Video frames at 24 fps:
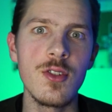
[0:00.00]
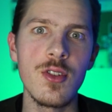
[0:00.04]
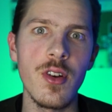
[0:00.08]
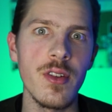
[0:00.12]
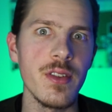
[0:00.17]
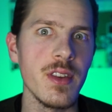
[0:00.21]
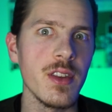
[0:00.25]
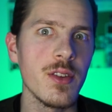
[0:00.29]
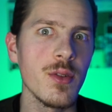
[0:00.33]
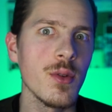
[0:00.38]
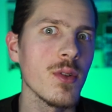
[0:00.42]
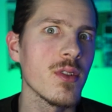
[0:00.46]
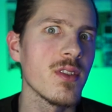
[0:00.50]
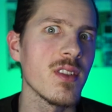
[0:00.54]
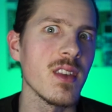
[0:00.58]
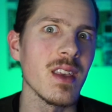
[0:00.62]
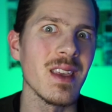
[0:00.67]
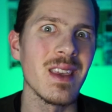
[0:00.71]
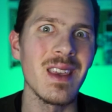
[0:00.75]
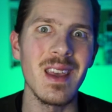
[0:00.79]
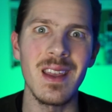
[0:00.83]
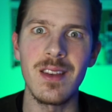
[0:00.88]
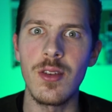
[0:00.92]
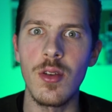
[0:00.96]
genre des trucs, c'est
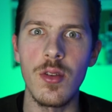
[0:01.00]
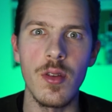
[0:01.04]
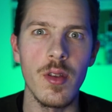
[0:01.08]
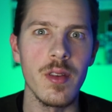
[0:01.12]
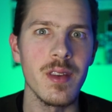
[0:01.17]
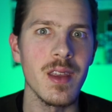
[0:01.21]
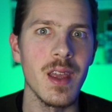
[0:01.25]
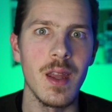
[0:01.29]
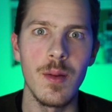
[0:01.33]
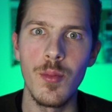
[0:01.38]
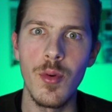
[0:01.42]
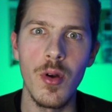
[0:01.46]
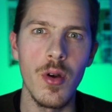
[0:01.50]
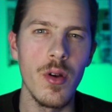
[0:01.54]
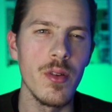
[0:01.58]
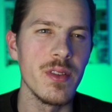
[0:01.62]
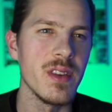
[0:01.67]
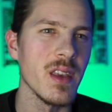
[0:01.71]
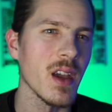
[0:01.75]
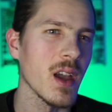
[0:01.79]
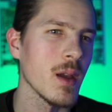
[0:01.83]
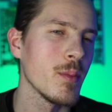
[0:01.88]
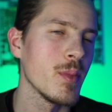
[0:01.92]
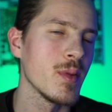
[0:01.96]
4 ans d'entraînement,
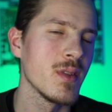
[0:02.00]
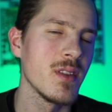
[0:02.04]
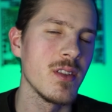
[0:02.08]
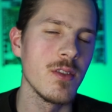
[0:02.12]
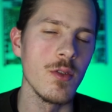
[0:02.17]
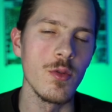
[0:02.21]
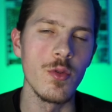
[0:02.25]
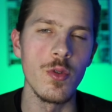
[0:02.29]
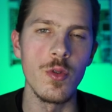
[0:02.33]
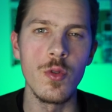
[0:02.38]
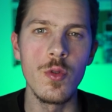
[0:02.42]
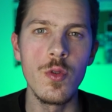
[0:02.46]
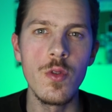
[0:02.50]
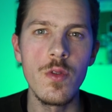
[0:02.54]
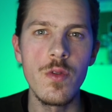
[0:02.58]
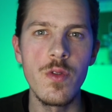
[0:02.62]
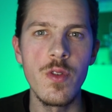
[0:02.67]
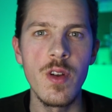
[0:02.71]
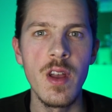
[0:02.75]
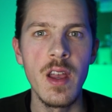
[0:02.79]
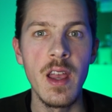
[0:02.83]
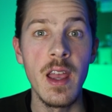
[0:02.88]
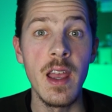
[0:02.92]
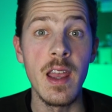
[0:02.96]
des répétitions de
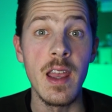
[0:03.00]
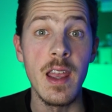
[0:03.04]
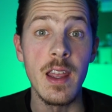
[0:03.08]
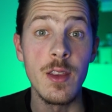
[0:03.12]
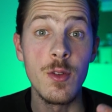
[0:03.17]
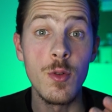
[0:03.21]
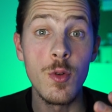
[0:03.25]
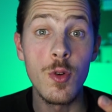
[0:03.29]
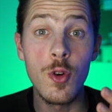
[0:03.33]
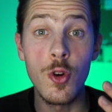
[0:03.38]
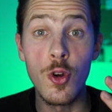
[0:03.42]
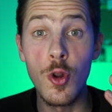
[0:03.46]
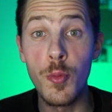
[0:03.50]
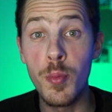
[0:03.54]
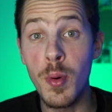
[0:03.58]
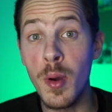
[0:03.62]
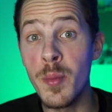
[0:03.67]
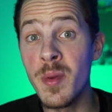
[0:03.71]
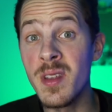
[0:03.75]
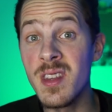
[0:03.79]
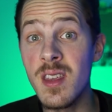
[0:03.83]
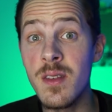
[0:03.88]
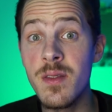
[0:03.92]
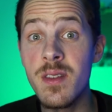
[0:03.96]
ouf. Et donc le
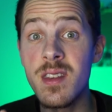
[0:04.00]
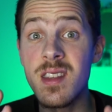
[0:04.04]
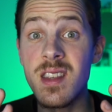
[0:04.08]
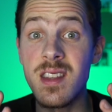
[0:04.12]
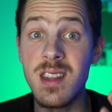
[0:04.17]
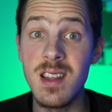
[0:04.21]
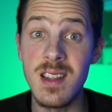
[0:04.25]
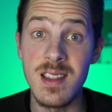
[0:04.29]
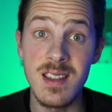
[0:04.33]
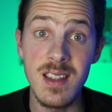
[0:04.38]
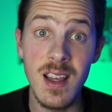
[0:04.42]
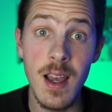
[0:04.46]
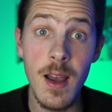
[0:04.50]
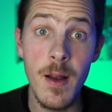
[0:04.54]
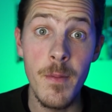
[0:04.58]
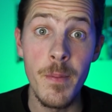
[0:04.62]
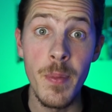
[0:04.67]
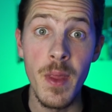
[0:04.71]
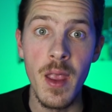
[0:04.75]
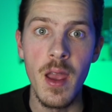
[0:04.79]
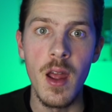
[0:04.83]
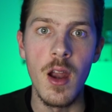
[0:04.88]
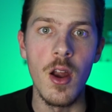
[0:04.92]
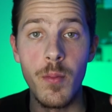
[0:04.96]
premier défi c'était ça.
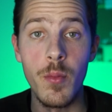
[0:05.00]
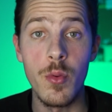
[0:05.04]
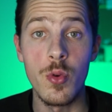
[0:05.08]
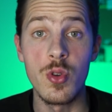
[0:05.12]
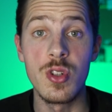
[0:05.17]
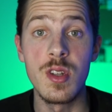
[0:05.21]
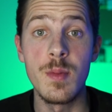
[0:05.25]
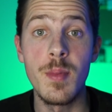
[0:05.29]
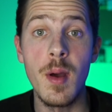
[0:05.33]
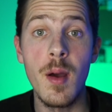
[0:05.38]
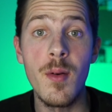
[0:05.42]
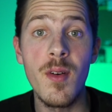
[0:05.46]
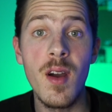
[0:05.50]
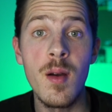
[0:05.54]
Bon j'ai pas